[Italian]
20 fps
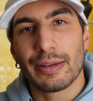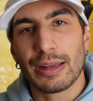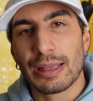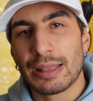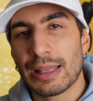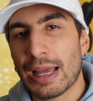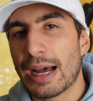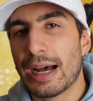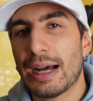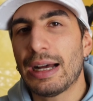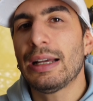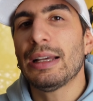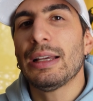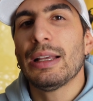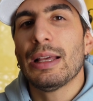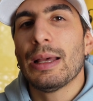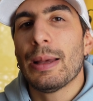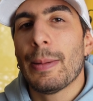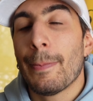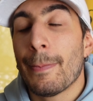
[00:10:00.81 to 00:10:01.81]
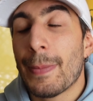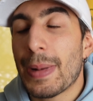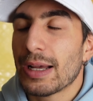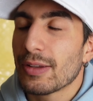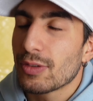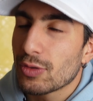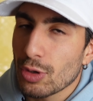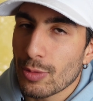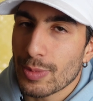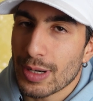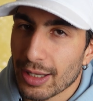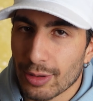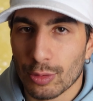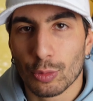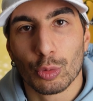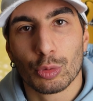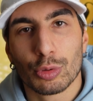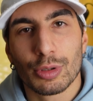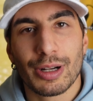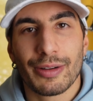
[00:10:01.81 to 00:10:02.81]
verità, ma
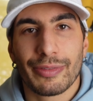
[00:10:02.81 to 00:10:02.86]
soprattutto